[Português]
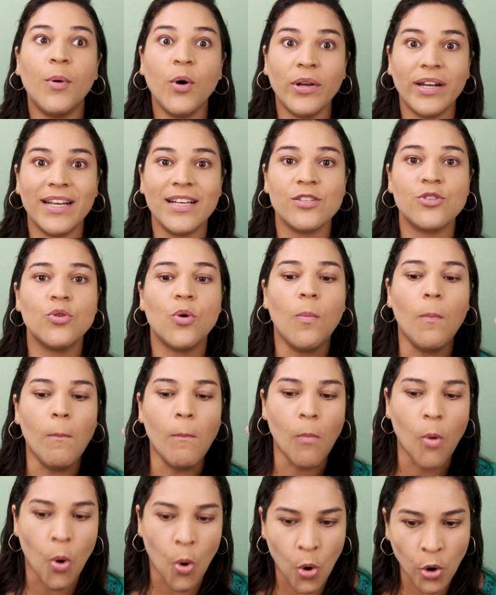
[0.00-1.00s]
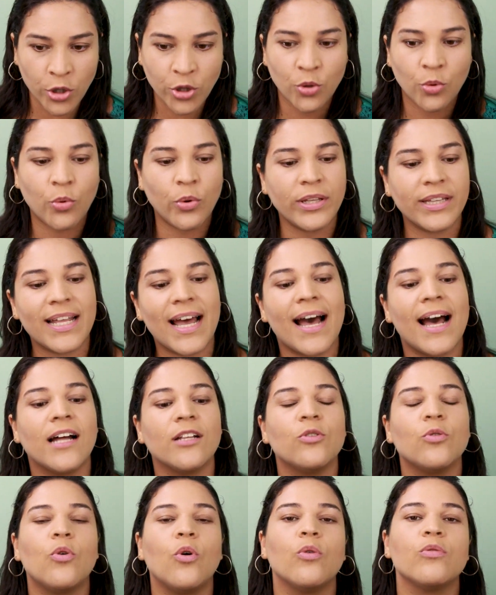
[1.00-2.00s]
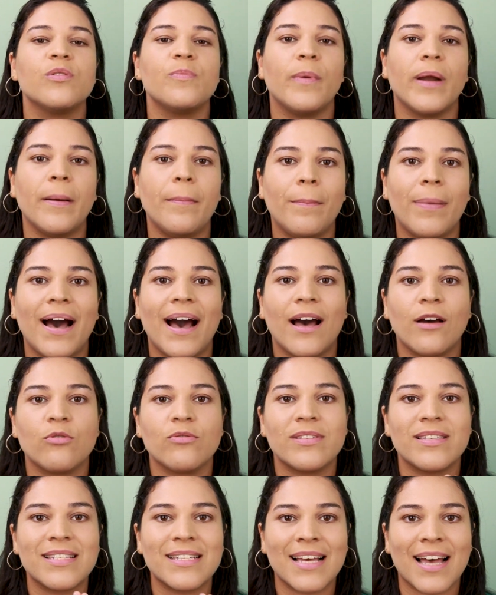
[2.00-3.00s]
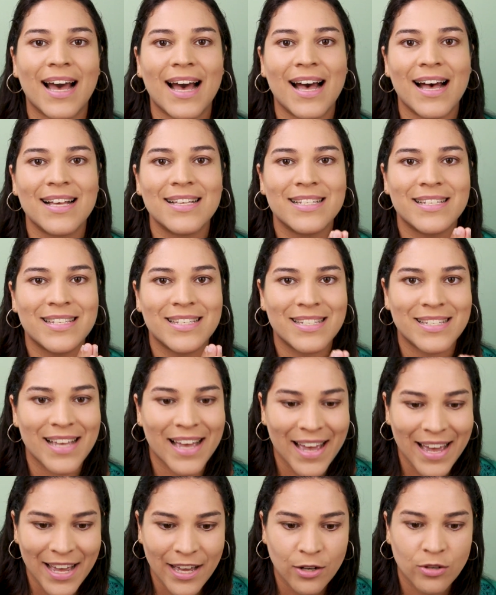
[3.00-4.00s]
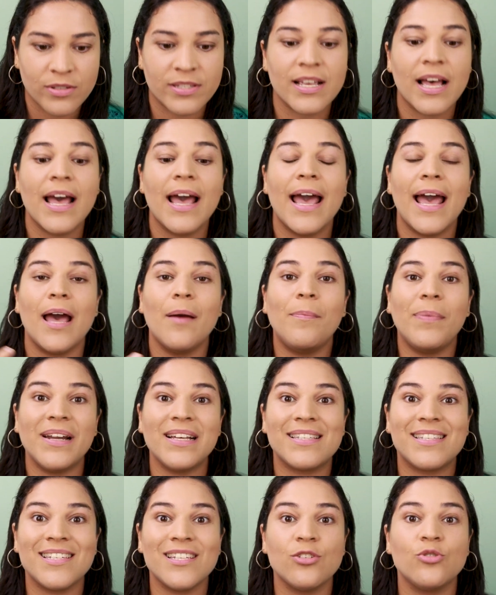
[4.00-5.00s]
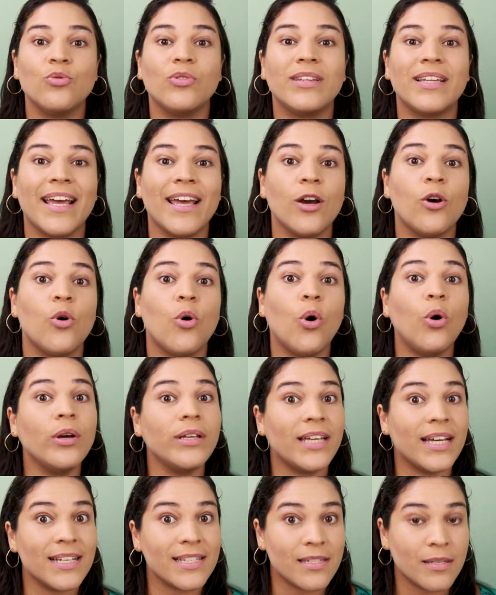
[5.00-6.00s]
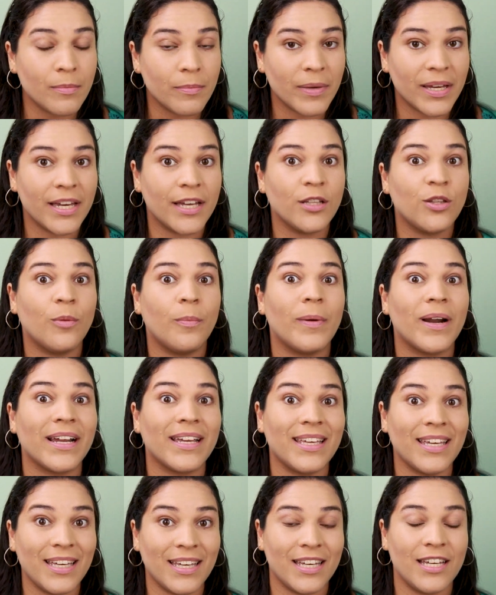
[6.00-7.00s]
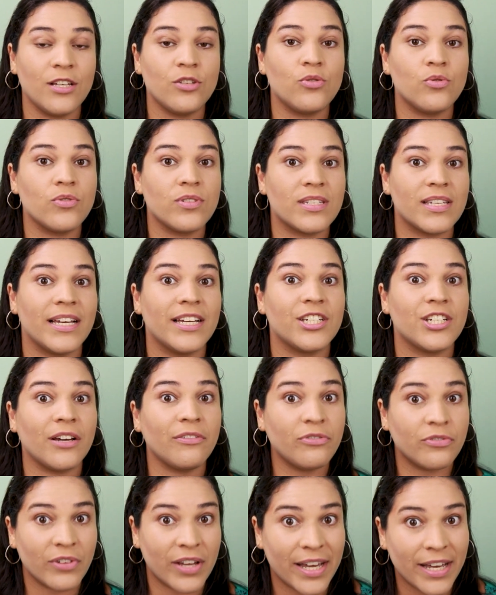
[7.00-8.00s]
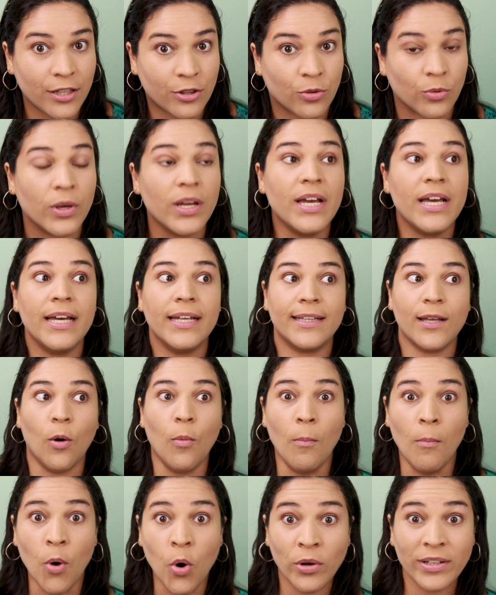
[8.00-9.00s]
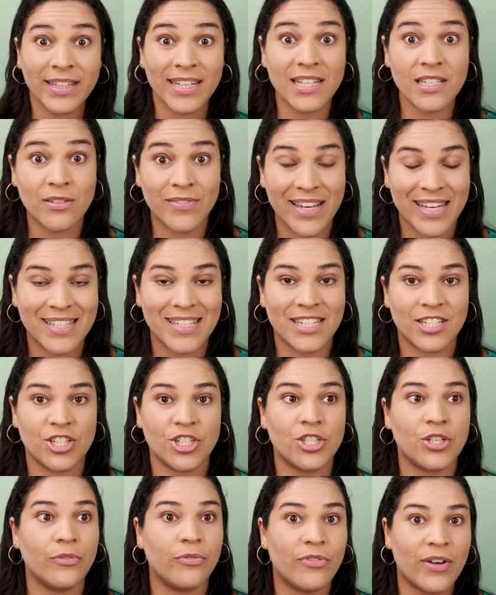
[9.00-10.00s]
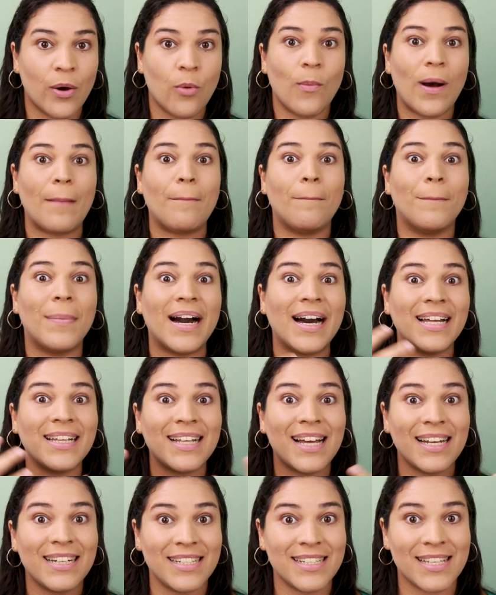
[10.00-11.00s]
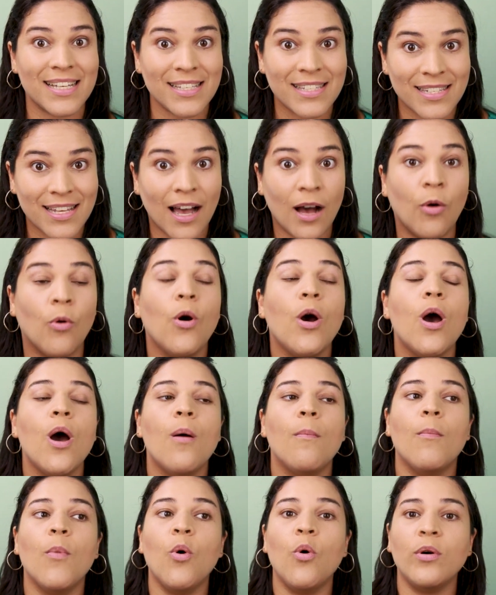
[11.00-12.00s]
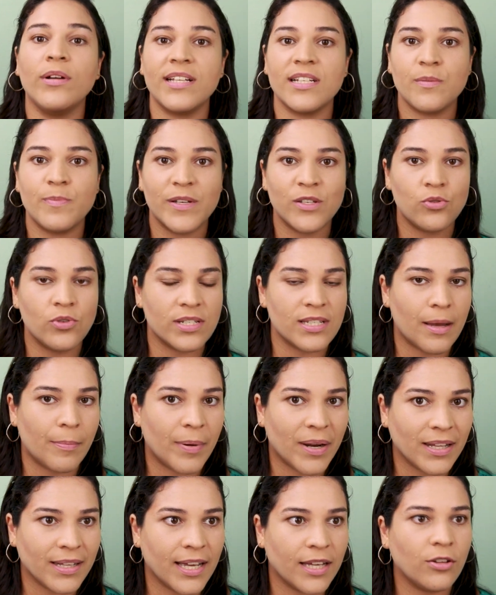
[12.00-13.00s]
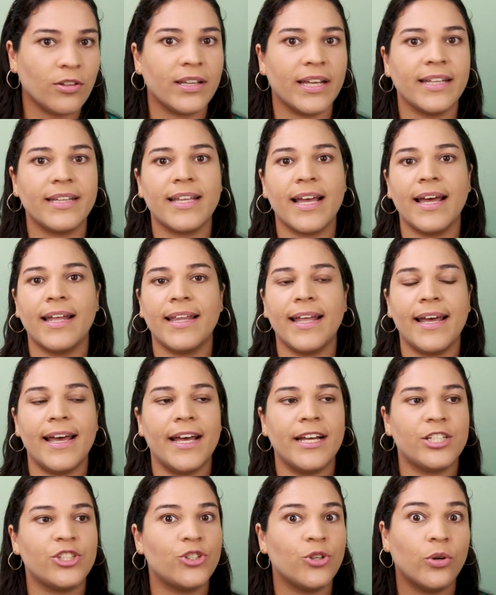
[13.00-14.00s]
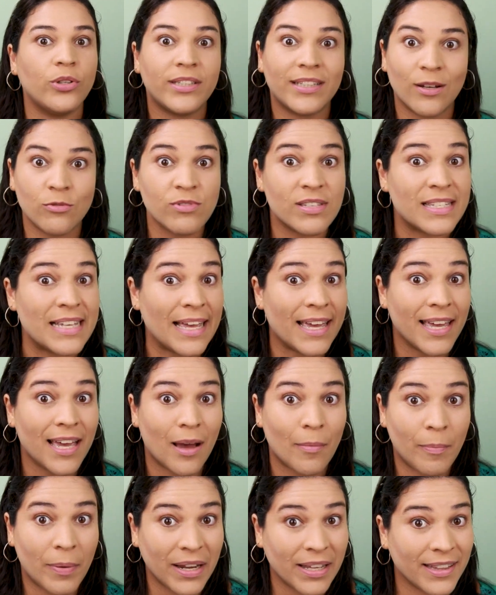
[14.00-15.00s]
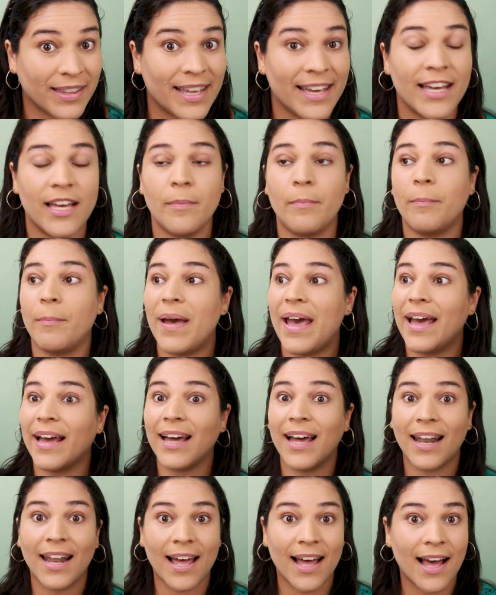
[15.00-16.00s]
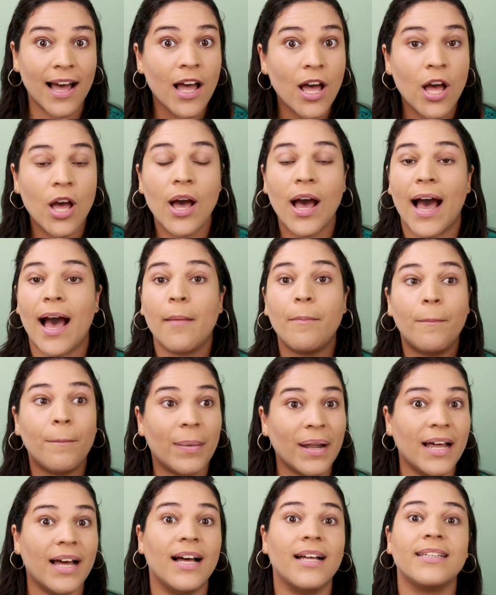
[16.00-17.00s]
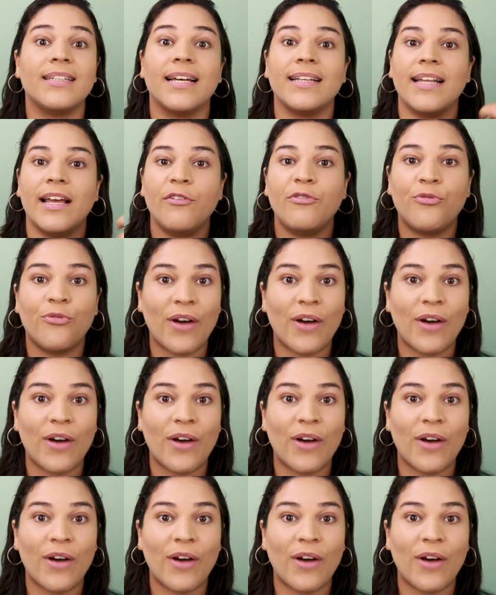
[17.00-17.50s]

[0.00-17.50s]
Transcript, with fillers: Por isso, muito cuidado com os preparos caseiros. É preciso ter conhecimento para que isso seja feito. Então, muitas vezes a gente vê uma banalização. Muitas pessoas aprendendo na internet ou então sem aprender, pega lá a planta, né?